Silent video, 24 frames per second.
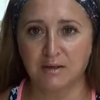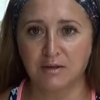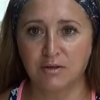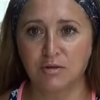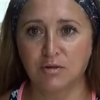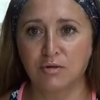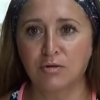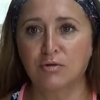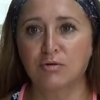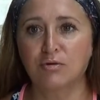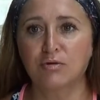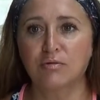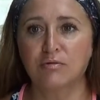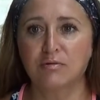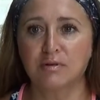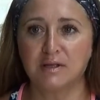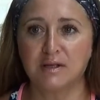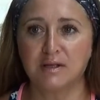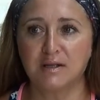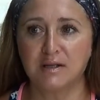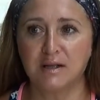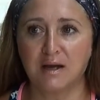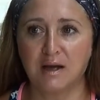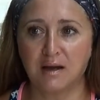Но
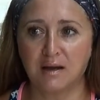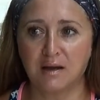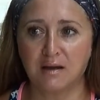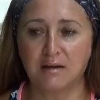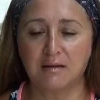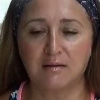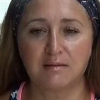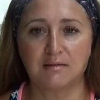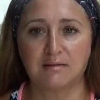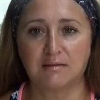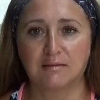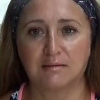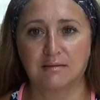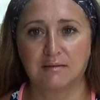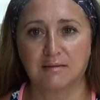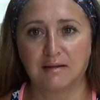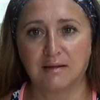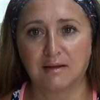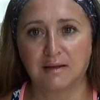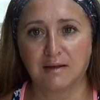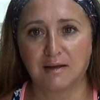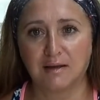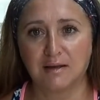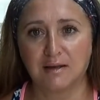я
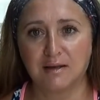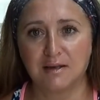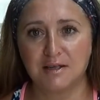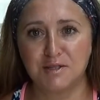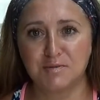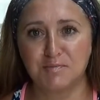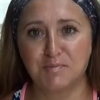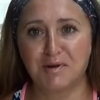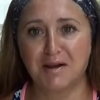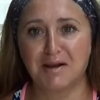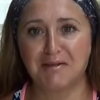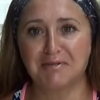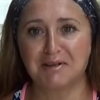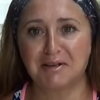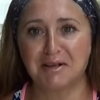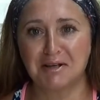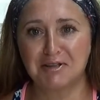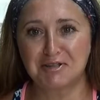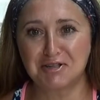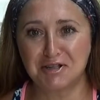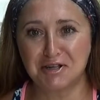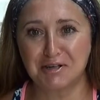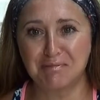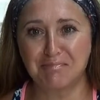исправила
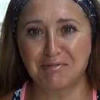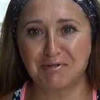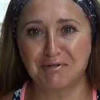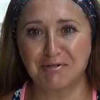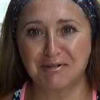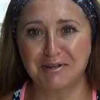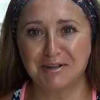ошибку.